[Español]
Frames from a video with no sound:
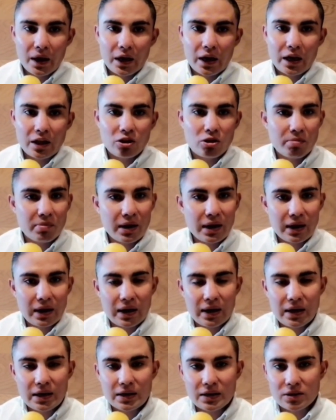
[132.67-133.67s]
que no me
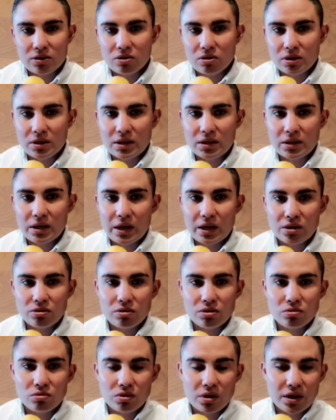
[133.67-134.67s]
regalan las cosas,
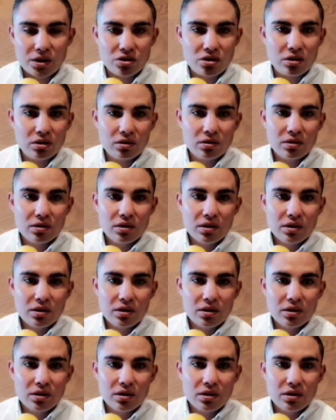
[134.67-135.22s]
eso es un hecho,